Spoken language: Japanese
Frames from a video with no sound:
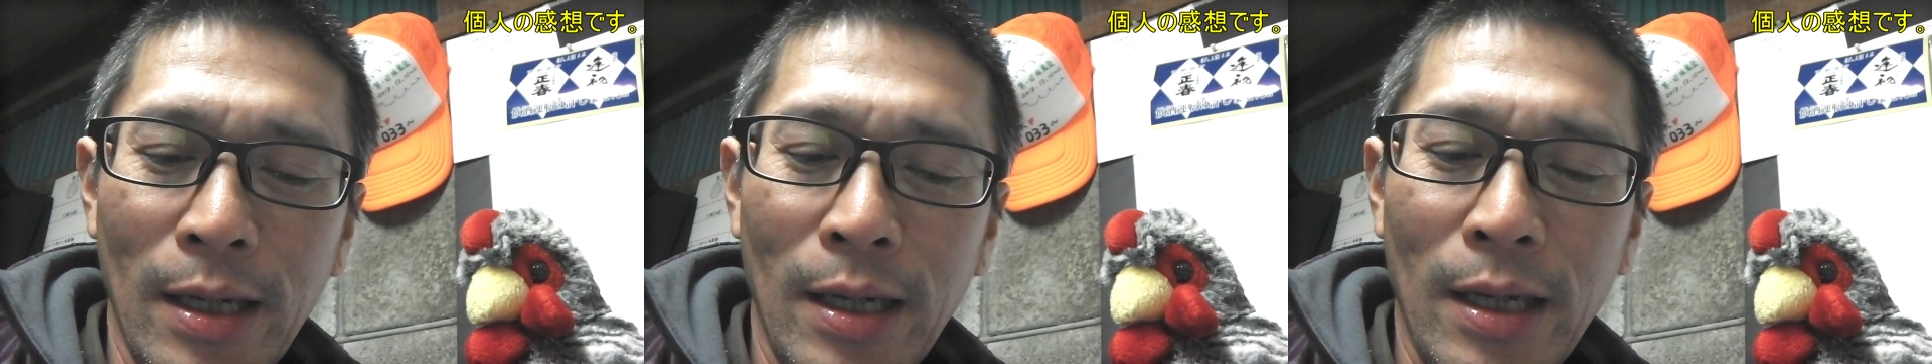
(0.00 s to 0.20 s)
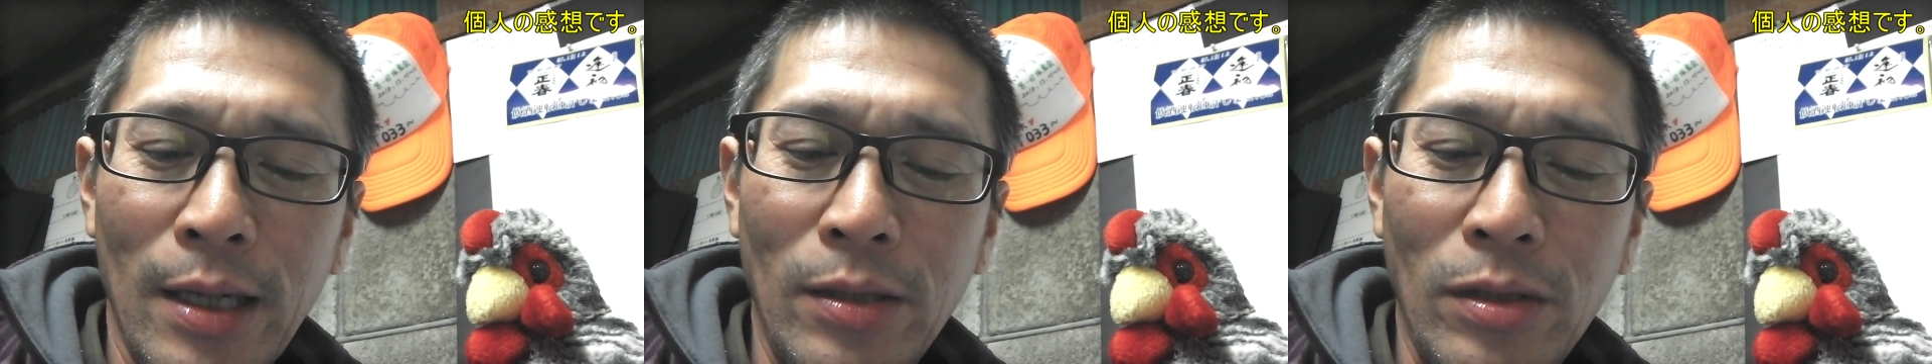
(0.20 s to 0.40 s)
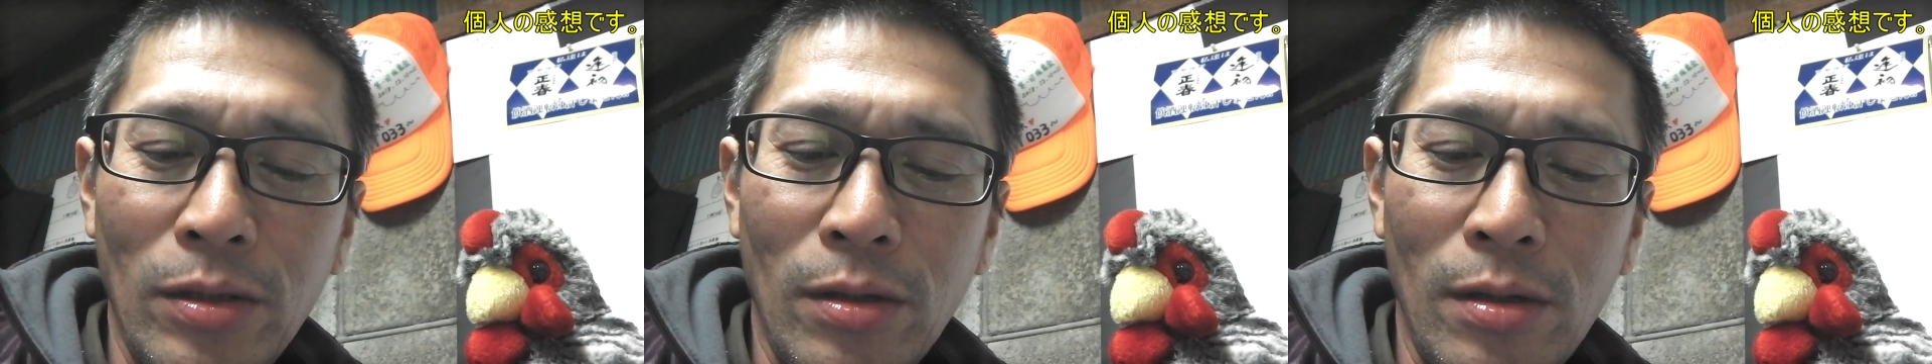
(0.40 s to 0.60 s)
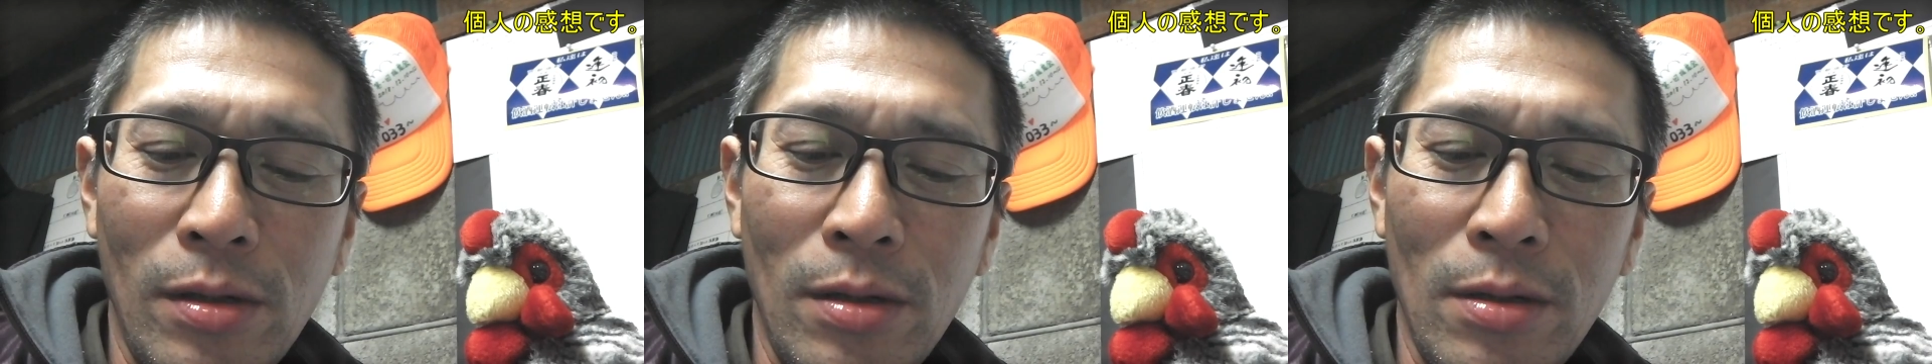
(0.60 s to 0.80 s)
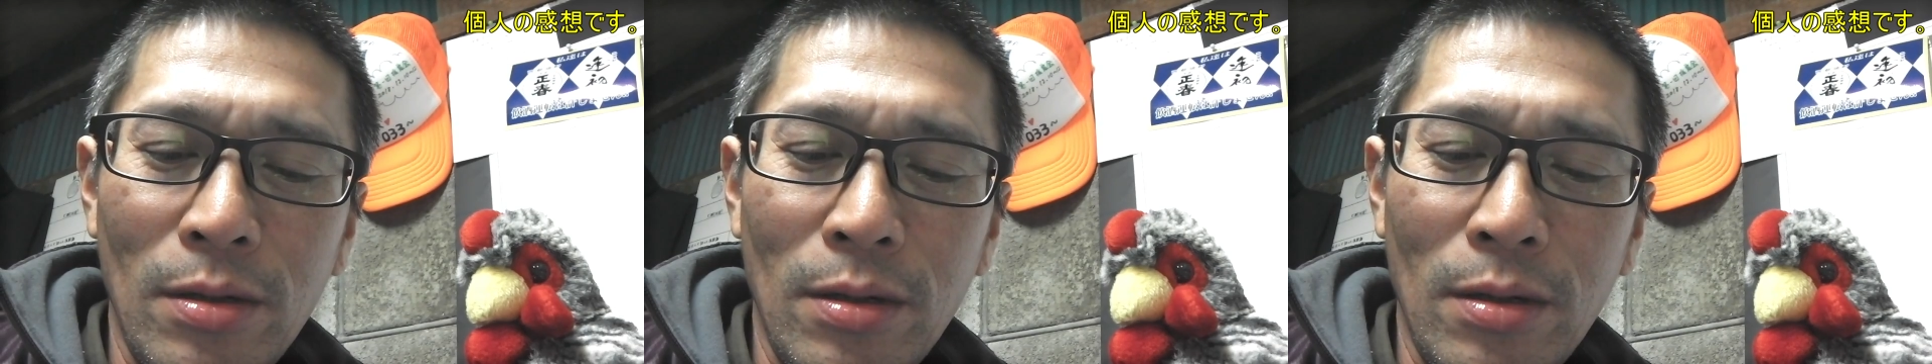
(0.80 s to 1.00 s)
一
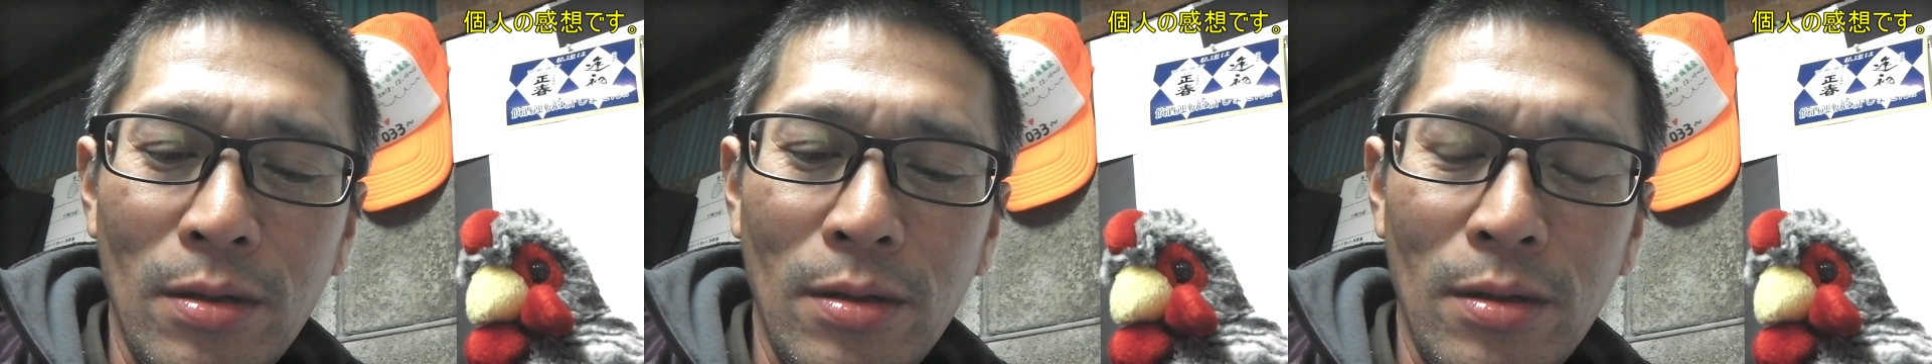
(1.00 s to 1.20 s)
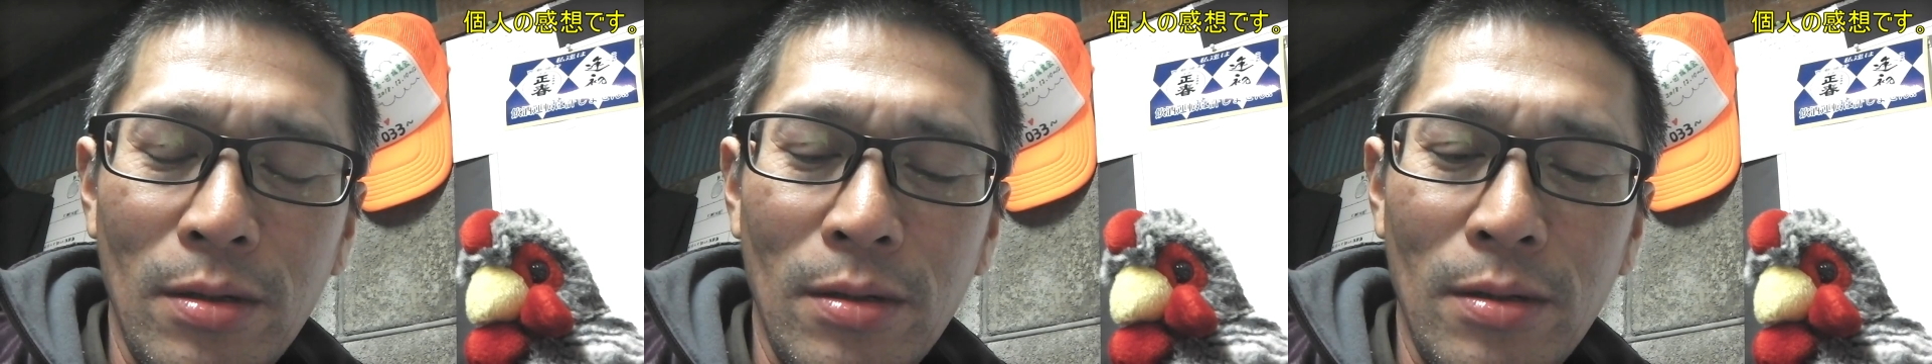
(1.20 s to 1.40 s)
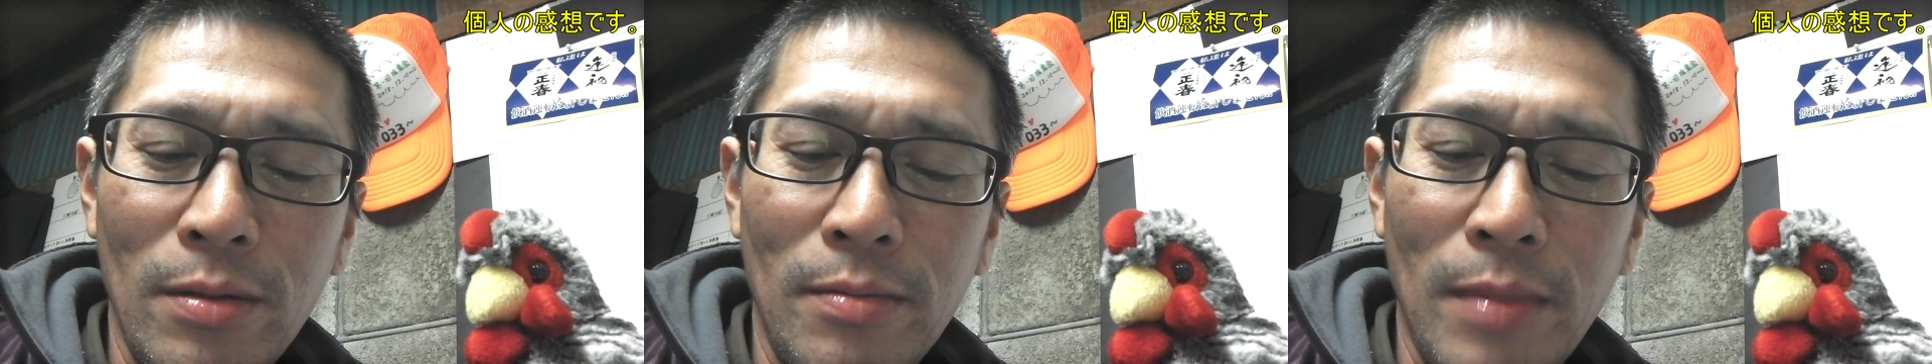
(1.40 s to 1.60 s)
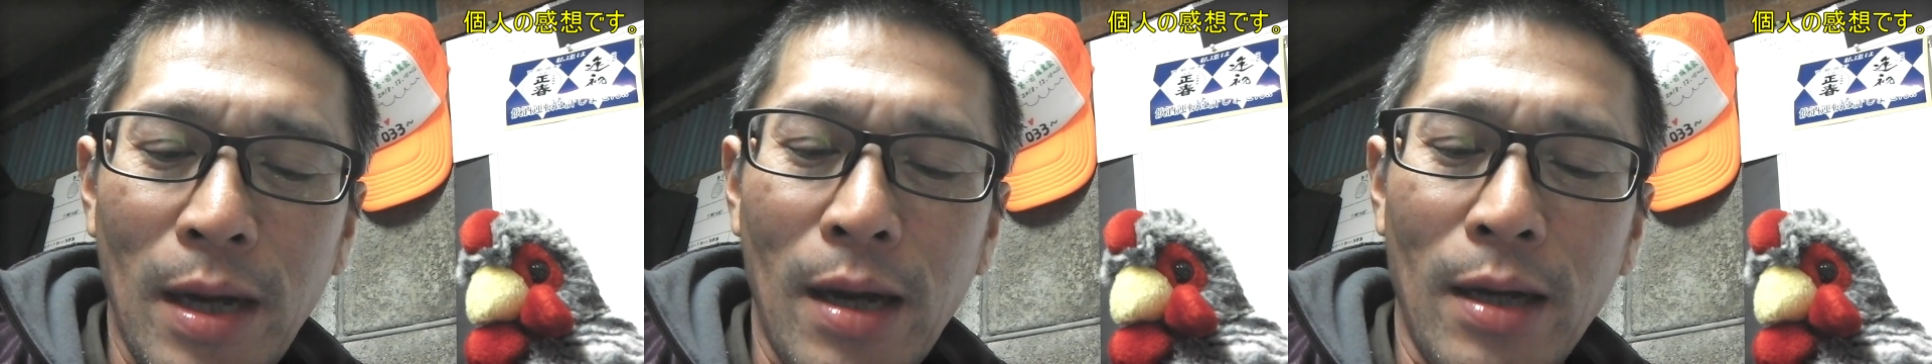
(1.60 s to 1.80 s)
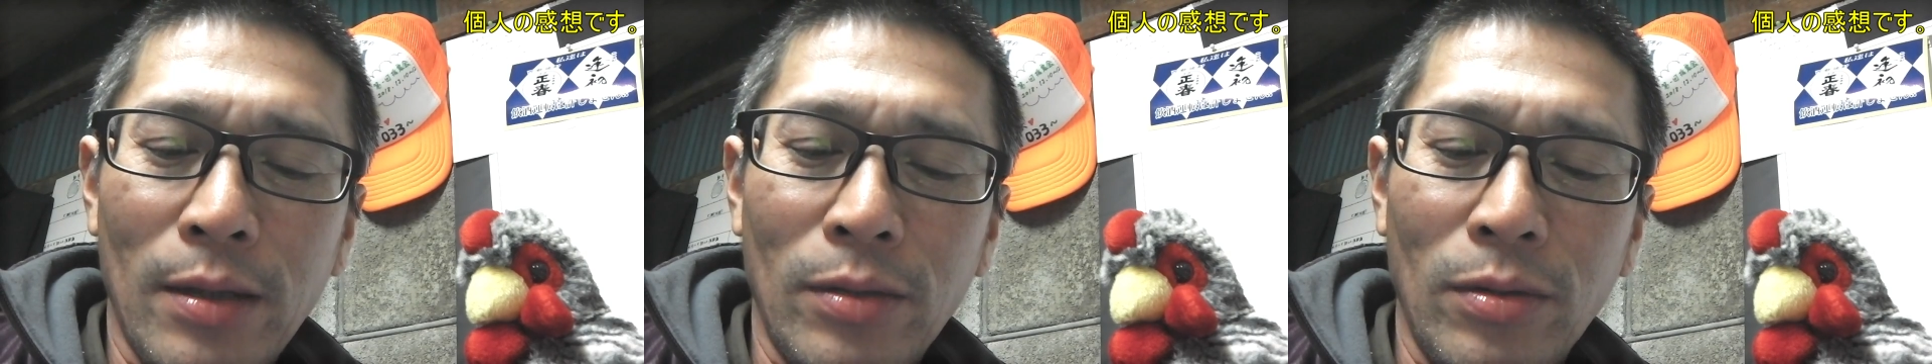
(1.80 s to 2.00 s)
応、
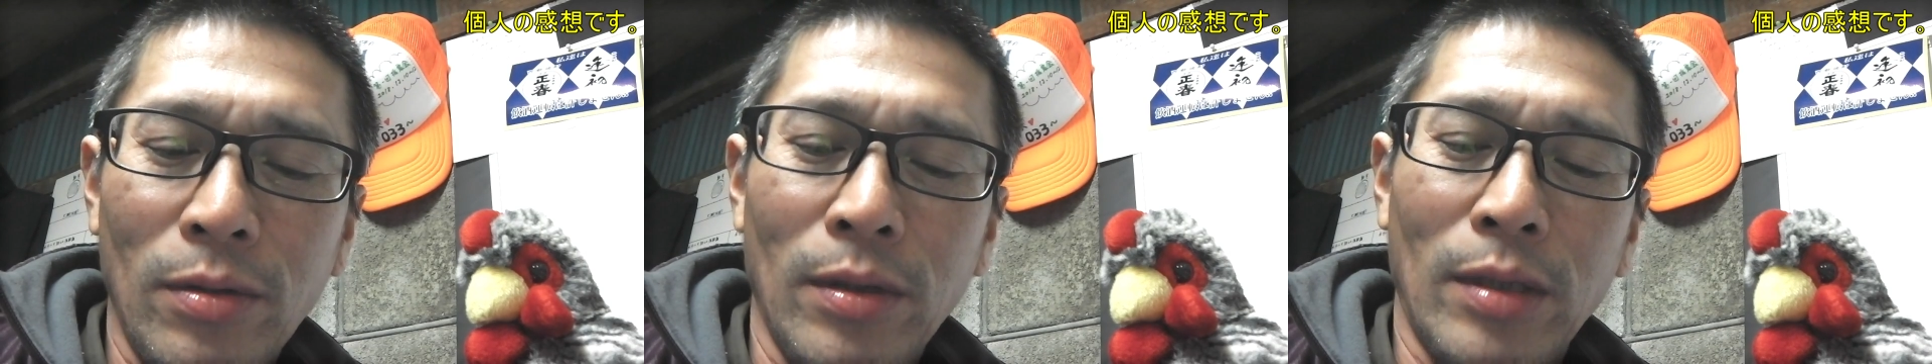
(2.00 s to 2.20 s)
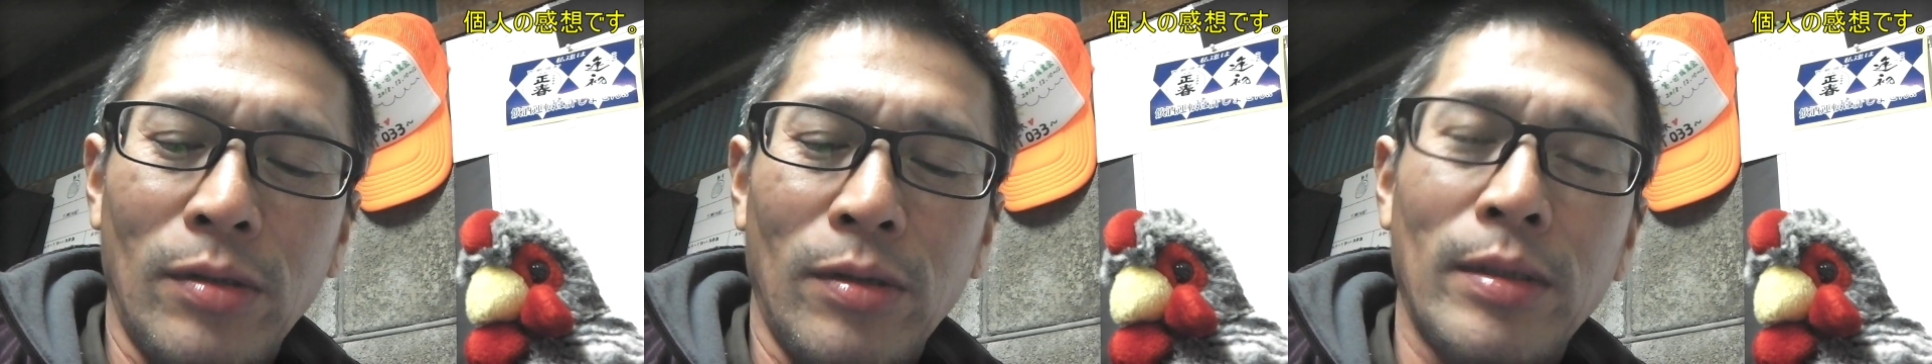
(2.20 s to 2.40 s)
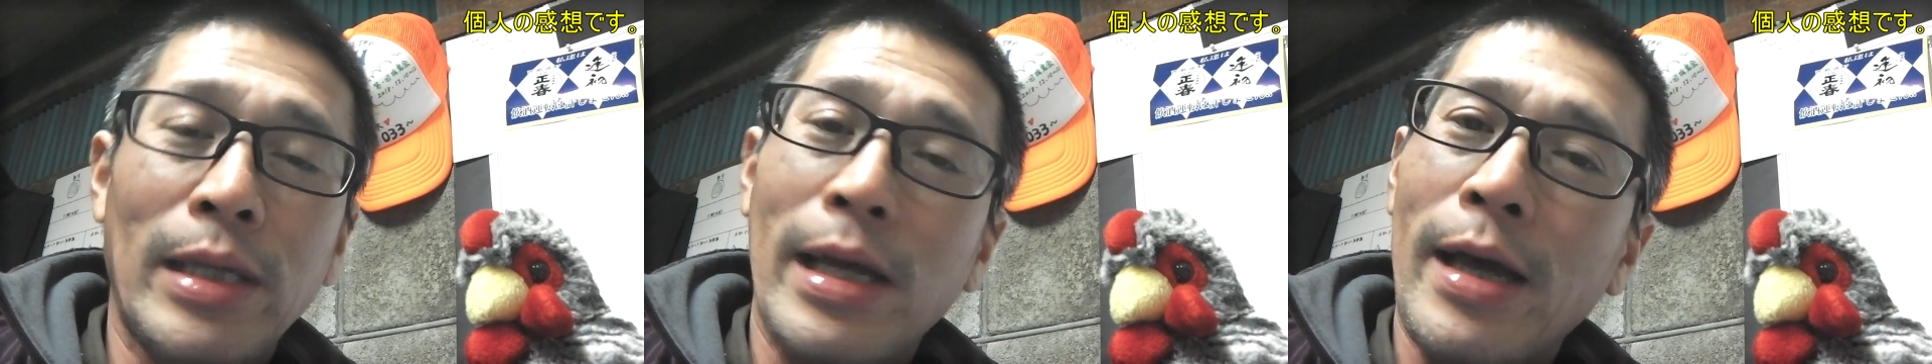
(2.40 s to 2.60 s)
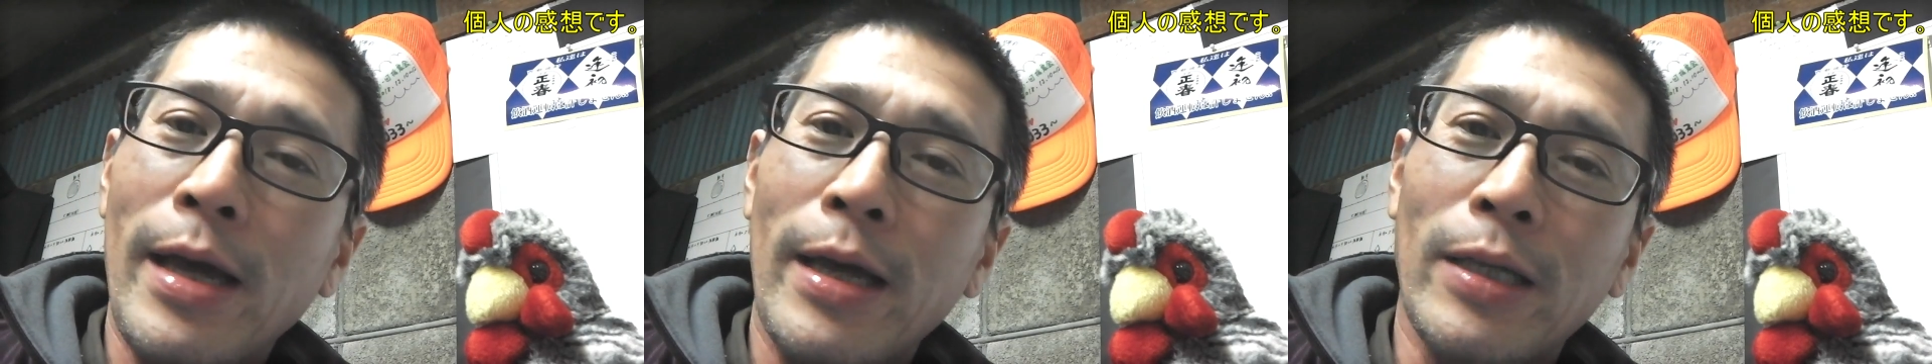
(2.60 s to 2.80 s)
まあそうでしょうね。